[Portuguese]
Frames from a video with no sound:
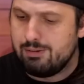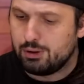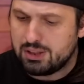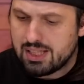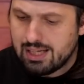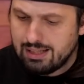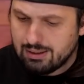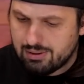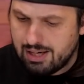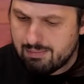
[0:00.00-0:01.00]
O nível de detalhe
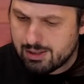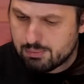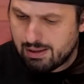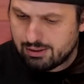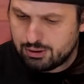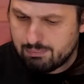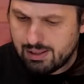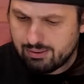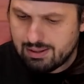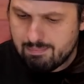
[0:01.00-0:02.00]
tá ok, mas o balanço de
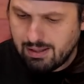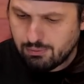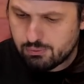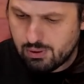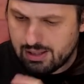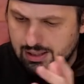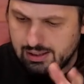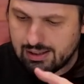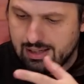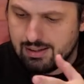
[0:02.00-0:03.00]
branco tá bem fora
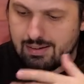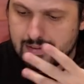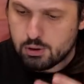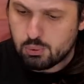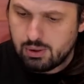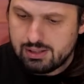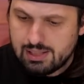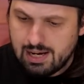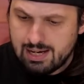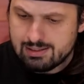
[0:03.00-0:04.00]
aqui da, das cores
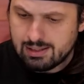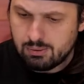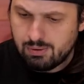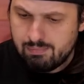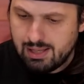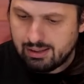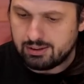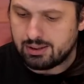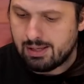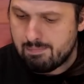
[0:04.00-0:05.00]
reais aqui do
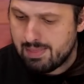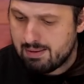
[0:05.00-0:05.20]
ambiente, né?